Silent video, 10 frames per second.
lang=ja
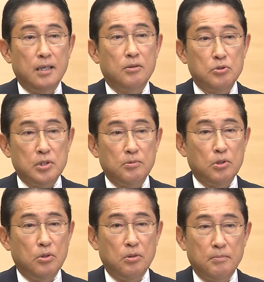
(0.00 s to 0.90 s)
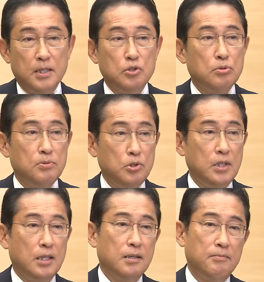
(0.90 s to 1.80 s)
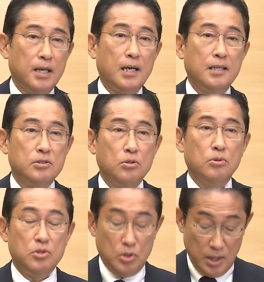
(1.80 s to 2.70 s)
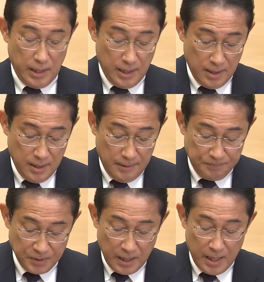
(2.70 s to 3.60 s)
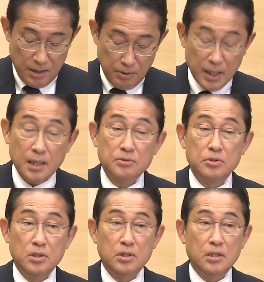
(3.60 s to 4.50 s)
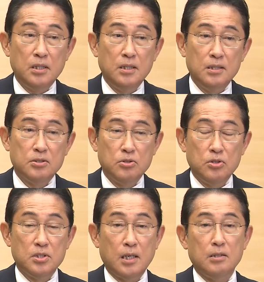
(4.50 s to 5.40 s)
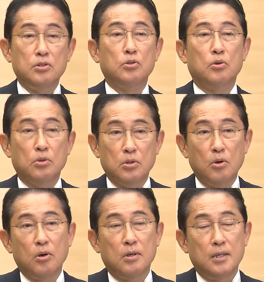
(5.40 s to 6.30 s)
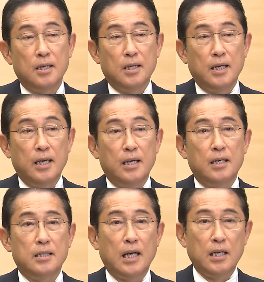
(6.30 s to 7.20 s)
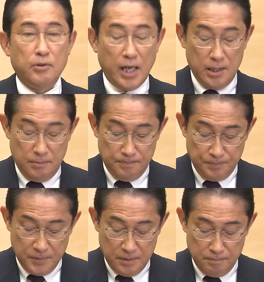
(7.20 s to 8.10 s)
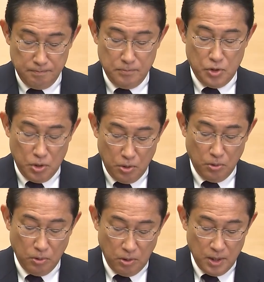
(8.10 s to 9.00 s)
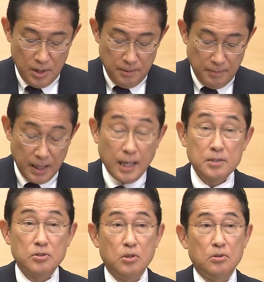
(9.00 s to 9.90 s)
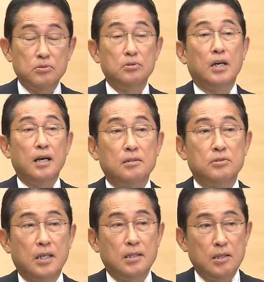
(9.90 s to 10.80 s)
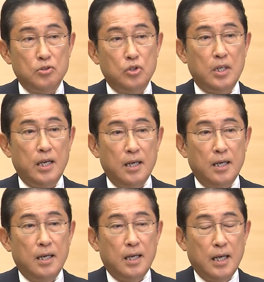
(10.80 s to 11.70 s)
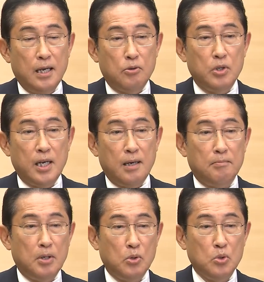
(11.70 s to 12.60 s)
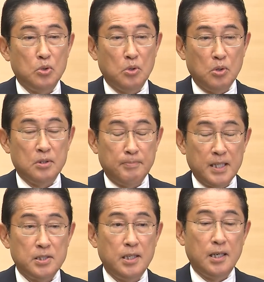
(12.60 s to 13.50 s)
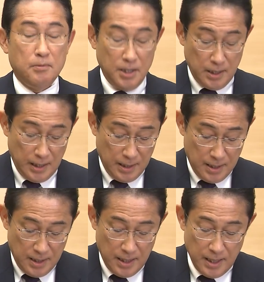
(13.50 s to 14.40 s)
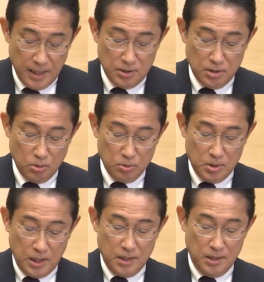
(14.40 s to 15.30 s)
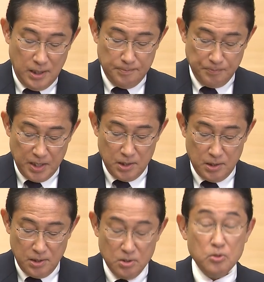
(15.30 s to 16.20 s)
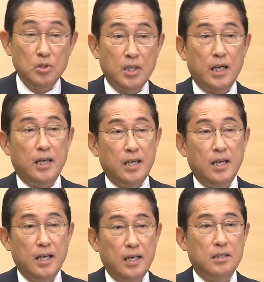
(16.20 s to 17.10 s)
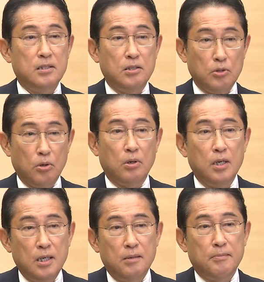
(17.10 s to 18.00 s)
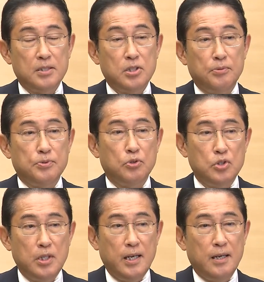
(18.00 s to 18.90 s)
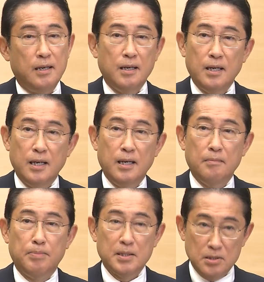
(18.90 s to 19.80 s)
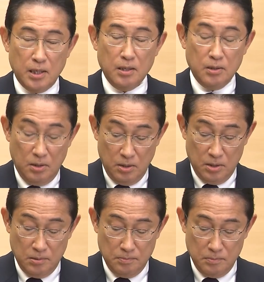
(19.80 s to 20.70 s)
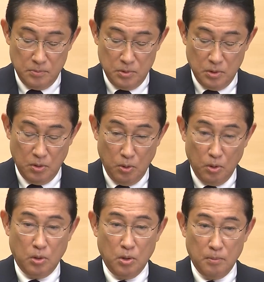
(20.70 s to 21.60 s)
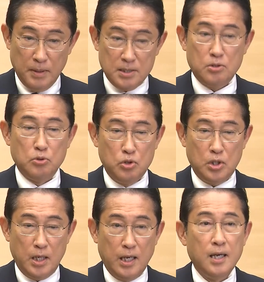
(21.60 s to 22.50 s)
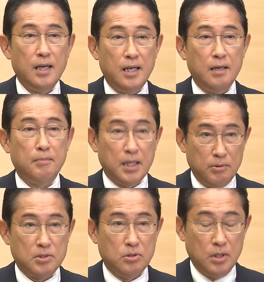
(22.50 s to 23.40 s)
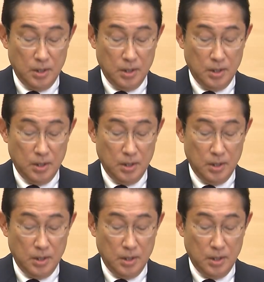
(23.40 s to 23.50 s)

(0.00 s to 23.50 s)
こうしたものを十分に活用して、我が国水産業のなりわい、事業を活力る形で子や孫の世代まで持続的に引き継いでいけるよう政府として万全を尽くしてまいります。